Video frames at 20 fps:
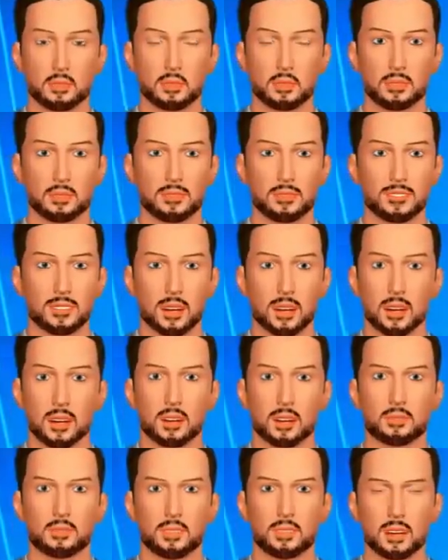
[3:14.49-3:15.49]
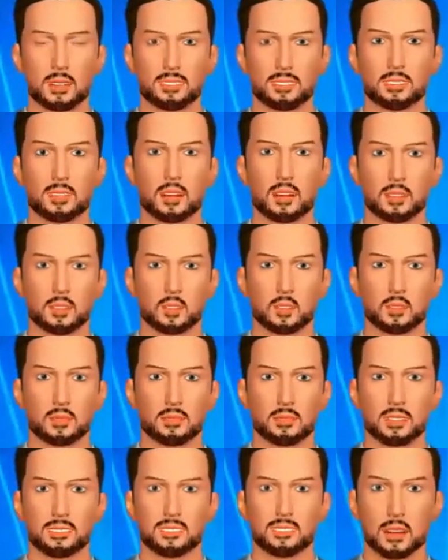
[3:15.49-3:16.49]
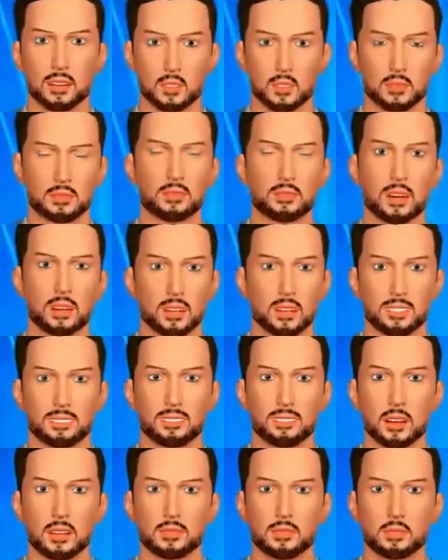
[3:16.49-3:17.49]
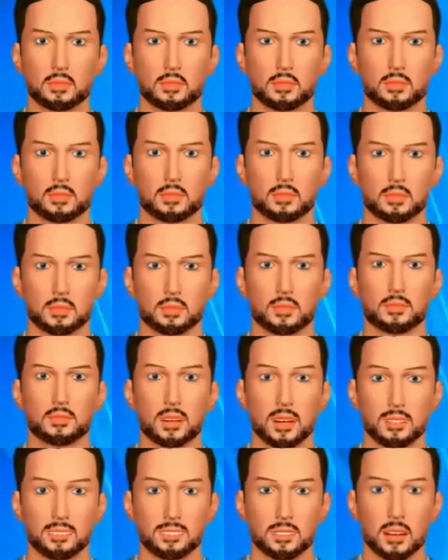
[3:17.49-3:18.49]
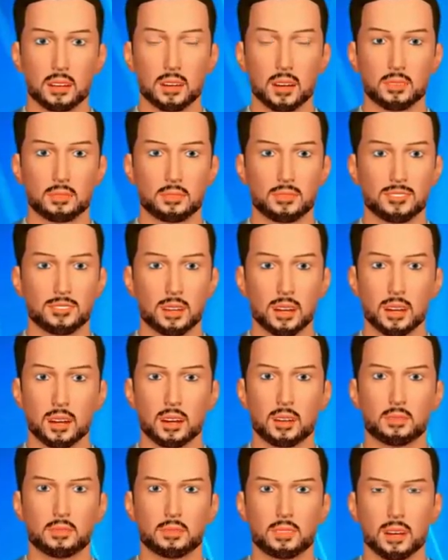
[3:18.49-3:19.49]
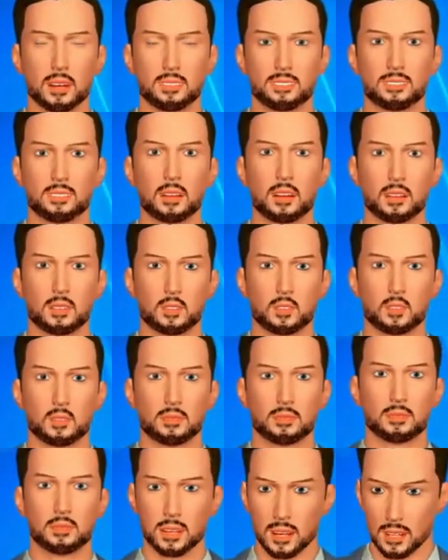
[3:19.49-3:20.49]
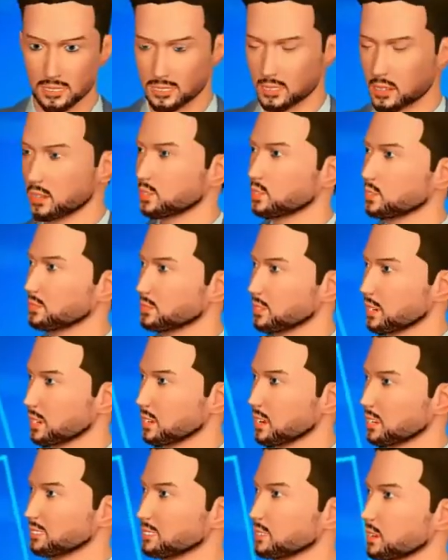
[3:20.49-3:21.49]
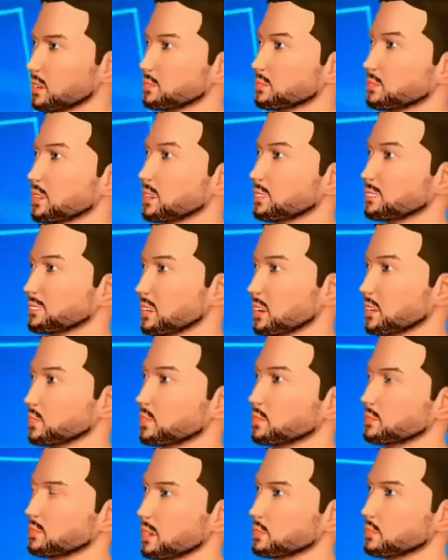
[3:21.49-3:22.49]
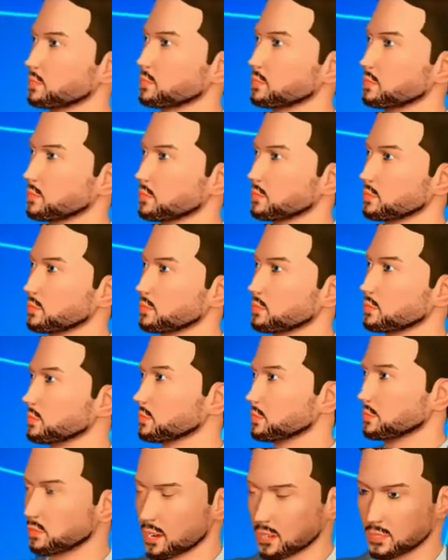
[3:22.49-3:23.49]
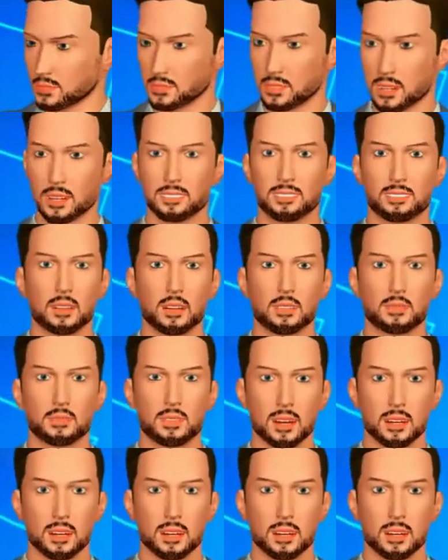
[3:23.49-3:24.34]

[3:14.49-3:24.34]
Valida tus ideas con clientes reales. Invítalos a comer y haz preguntas estratégicas para confirmar o no tus hipótesis. Quinto. No sabes quiénes